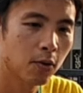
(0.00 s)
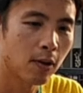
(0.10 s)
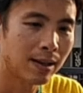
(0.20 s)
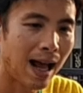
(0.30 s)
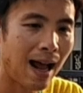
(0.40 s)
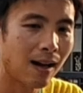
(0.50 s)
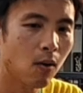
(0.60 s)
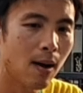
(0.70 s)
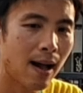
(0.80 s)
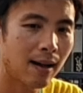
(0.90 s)
ส่วนต่าง
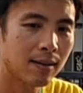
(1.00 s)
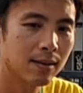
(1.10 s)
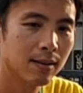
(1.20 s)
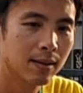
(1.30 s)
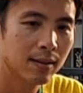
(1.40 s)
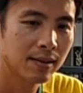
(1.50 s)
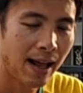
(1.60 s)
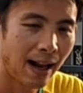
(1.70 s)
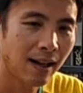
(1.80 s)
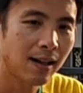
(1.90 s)
ระหว่างแส
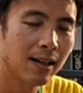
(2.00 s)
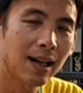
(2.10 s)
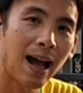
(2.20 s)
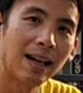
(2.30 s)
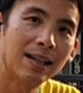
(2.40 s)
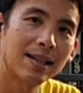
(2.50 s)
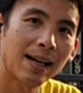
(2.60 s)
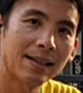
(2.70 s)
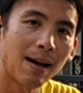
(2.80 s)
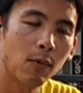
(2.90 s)
นหนึ่งที่ขายนินจา
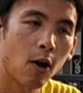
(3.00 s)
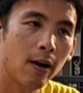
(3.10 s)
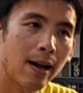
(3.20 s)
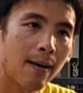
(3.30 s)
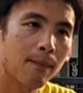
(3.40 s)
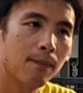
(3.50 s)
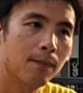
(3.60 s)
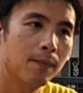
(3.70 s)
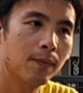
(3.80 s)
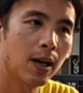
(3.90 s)
สามร้อยกับ
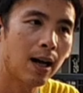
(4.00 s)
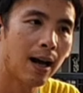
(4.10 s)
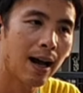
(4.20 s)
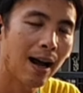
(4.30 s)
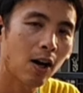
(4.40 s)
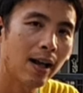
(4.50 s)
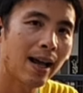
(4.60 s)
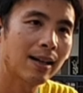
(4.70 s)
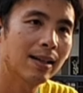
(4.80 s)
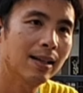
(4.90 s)
ห้าร้อย
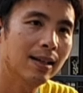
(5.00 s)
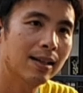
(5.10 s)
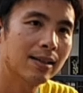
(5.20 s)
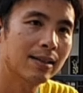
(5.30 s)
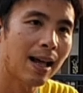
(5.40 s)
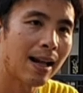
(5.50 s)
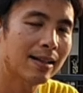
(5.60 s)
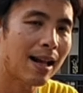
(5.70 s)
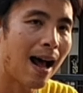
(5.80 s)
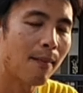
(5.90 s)
เอ็กที่แสน
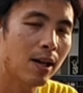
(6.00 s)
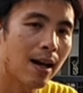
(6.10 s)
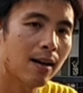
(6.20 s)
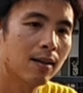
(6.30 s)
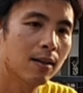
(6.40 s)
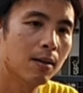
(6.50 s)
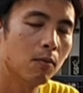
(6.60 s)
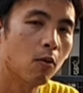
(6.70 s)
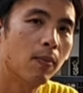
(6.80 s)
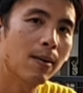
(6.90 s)
สามเนี่ย
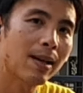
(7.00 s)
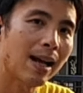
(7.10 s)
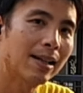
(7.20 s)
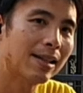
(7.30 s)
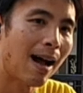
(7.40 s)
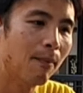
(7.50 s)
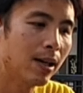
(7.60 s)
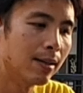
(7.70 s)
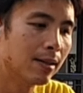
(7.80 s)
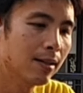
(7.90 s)
ผมเพิ่มตังค์อีกสามห
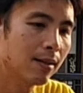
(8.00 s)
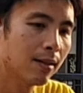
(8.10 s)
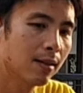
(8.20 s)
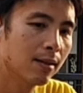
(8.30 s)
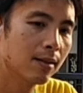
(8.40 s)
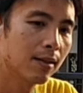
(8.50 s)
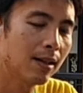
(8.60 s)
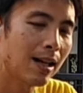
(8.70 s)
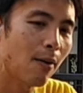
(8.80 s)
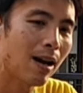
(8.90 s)
มื่นซึ่งซึ่
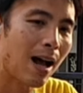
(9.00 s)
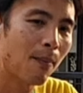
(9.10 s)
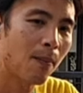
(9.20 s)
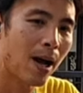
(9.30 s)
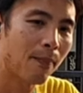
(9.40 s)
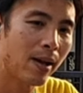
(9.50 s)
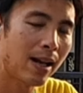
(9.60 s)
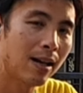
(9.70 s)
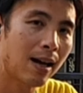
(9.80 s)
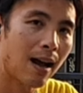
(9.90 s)
งระยะเวลาประมาณปี
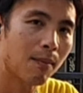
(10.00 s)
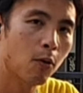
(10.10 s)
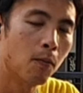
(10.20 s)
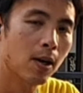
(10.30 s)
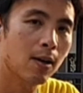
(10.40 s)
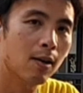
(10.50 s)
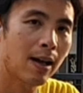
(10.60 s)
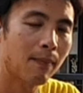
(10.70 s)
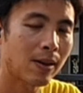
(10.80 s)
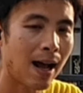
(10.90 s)
หนึ่งอ่ะผมก็
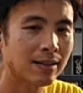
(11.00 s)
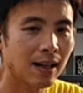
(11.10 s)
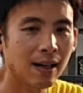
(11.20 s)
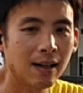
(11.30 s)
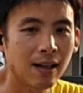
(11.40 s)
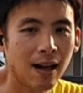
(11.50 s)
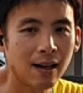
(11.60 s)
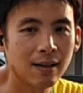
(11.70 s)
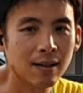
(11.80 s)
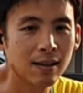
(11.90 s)
เก็บตังค์จากเงินเดือน
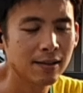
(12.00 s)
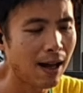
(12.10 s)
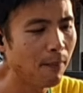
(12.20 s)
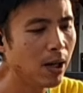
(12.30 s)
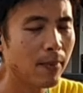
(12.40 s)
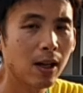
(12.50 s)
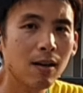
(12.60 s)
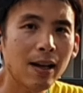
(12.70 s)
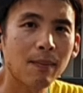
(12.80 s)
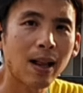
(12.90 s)
สามหมื่นมัน
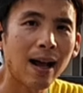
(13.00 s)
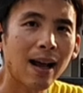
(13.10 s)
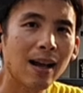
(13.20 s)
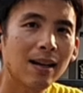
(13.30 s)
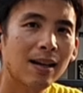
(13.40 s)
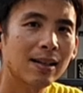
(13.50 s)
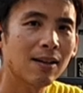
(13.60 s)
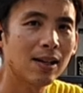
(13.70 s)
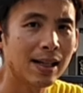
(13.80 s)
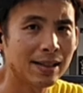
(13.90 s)
ก็เก็บตังค์แค่เดือนละ
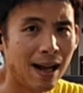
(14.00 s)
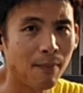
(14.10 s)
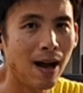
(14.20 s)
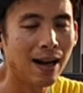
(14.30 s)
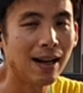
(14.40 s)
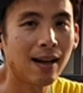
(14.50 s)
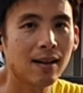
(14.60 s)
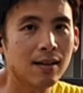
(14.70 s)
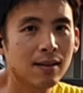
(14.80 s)
เท่าไหร่สามพันเอง